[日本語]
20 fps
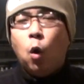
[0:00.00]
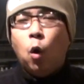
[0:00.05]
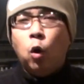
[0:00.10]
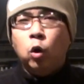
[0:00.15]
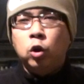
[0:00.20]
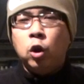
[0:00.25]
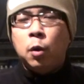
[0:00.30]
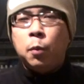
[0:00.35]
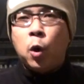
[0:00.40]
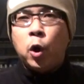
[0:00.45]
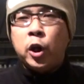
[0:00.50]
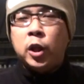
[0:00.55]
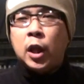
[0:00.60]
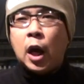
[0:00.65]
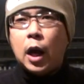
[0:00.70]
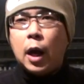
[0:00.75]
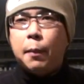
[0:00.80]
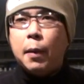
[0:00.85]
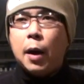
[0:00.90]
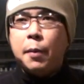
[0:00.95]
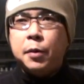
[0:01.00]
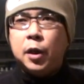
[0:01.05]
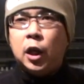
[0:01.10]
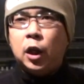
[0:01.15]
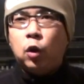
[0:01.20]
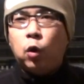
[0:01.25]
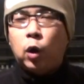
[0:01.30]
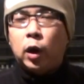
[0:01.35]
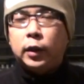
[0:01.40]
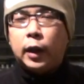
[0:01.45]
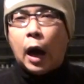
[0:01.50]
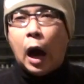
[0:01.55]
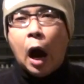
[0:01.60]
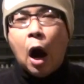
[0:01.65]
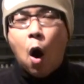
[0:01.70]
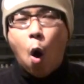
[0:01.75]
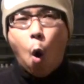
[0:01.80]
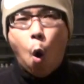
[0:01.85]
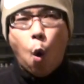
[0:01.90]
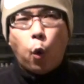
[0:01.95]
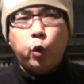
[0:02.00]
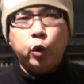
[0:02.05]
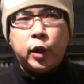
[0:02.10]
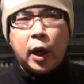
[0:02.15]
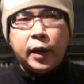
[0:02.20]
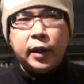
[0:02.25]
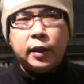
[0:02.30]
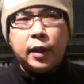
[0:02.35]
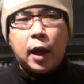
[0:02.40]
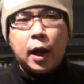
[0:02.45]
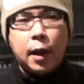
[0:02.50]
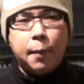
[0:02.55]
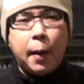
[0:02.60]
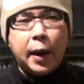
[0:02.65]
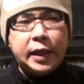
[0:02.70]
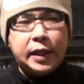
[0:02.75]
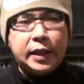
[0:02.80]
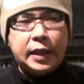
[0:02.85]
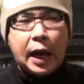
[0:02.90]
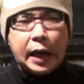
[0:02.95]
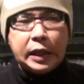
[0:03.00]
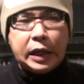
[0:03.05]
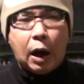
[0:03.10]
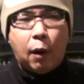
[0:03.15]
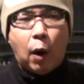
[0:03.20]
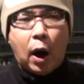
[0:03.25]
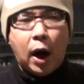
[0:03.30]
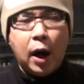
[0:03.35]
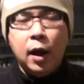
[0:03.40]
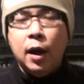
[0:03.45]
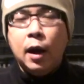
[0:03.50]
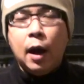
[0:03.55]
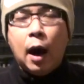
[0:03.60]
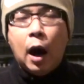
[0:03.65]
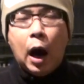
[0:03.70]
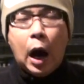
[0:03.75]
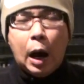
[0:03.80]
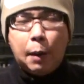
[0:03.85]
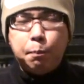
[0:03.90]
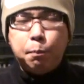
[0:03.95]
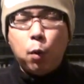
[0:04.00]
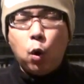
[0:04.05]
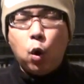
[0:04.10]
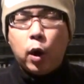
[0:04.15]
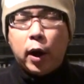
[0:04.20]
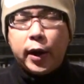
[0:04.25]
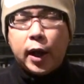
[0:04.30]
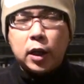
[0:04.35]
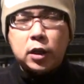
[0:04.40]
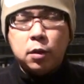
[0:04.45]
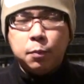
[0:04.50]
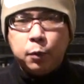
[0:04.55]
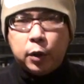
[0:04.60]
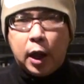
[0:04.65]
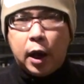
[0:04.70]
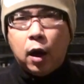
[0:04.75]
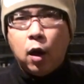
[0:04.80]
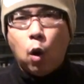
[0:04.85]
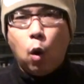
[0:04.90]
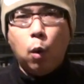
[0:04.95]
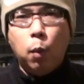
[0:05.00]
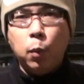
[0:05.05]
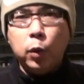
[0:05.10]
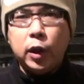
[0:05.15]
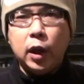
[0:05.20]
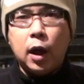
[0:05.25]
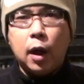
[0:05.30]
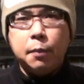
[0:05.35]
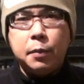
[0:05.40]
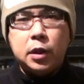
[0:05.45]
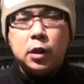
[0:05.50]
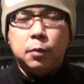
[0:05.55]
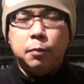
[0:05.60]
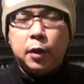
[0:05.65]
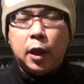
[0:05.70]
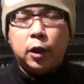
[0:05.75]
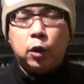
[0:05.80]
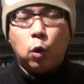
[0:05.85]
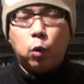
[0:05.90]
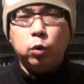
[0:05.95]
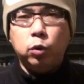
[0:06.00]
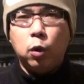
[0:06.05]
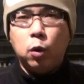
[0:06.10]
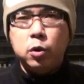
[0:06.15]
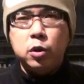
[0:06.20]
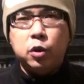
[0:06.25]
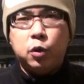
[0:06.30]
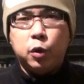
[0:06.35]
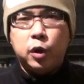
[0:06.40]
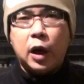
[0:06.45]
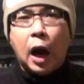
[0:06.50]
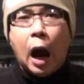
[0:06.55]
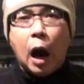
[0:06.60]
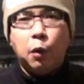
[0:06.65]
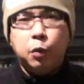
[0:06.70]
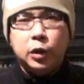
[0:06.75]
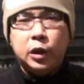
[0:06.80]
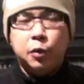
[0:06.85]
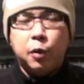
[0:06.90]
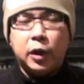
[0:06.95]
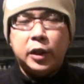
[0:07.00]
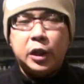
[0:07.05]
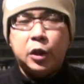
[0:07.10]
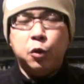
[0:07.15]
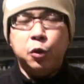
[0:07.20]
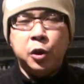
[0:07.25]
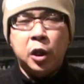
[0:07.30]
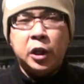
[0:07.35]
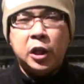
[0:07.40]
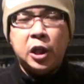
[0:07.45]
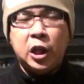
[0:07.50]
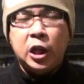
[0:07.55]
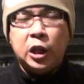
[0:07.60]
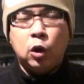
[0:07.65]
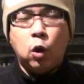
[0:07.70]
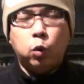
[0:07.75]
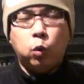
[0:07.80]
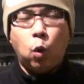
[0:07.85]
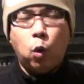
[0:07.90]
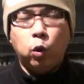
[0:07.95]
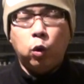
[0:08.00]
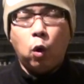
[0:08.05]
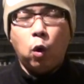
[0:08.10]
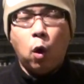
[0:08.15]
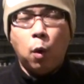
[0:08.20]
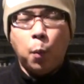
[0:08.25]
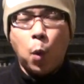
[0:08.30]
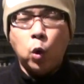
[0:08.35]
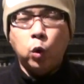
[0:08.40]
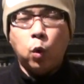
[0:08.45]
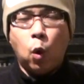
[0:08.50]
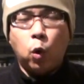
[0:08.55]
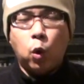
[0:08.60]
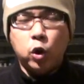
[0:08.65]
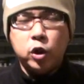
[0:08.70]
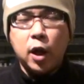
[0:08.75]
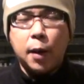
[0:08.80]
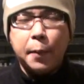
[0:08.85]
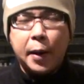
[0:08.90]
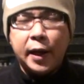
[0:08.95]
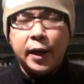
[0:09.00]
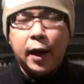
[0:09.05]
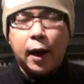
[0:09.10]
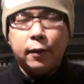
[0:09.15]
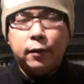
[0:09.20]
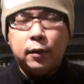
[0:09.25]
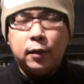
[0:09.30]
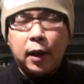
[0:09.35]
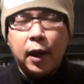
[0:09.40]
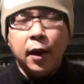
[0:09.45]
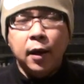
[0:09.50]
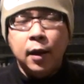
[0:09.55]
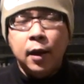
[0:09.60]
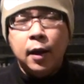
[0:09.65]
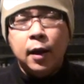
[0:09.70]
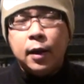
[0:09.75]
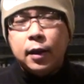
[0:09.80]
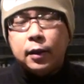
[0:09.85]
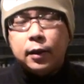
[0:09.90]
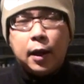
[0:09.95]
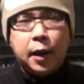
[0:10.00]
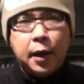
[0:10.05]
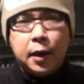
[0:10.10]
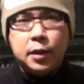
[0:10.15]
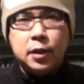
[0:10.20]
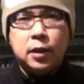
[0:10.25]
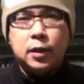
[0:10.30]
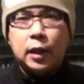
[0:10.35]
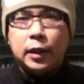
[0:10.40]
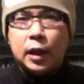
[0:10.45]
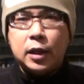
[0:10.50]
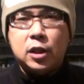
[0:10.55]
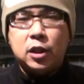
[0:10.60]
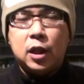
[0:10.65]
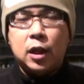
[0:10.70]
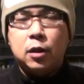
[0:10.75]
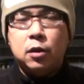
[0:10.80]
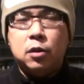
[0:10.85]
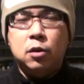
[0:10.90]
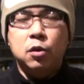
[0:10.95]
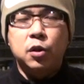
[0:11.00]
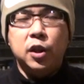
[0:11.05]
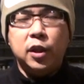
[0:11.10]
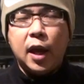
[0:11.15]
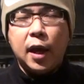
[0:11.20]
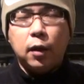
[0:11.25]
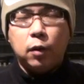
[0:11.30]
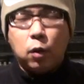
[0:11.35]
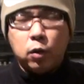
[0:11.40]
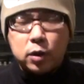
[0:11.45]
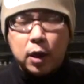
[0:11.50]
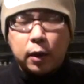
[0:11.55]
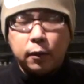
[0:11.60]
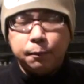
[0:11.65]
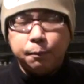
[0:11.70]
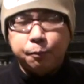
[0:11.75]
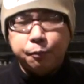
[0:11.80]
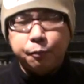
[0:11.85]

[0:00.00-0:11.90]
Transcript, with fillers: お登りならば右の方、お下りなれば左側。八方が八宗、表が三つ玉堂作り、白には菊に霧の塔の御門を御社名あって、経図正しき薬でござる。